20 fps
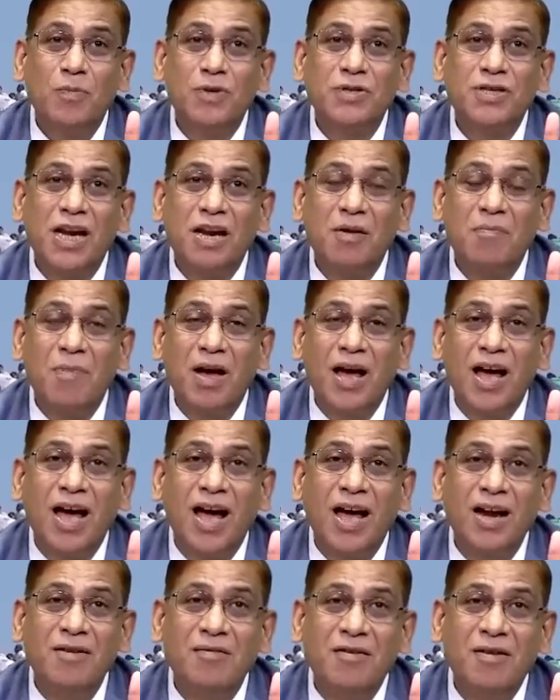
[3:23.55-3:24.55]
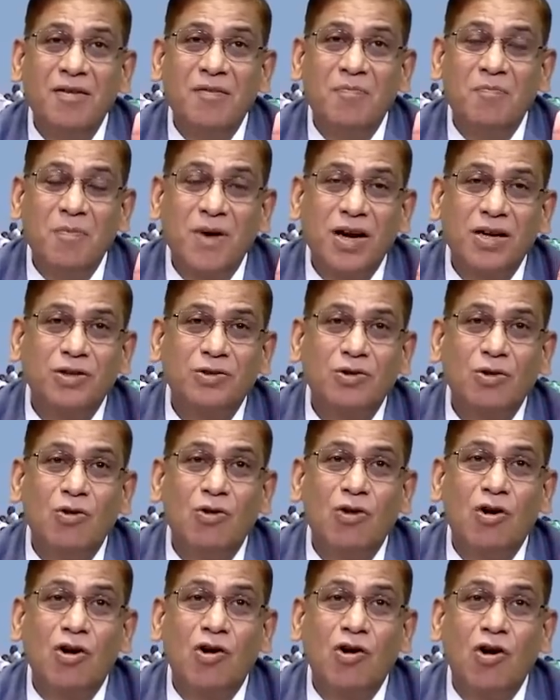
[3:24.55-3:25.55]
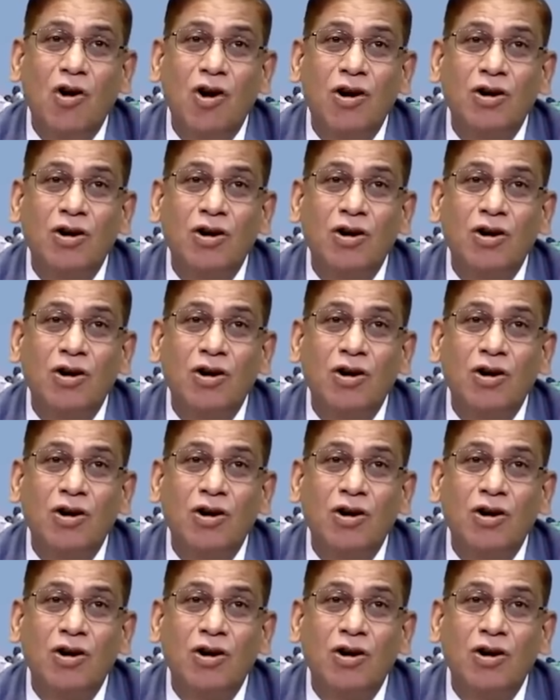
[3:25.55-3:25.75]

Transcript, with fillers: मुसलमान मर्दों और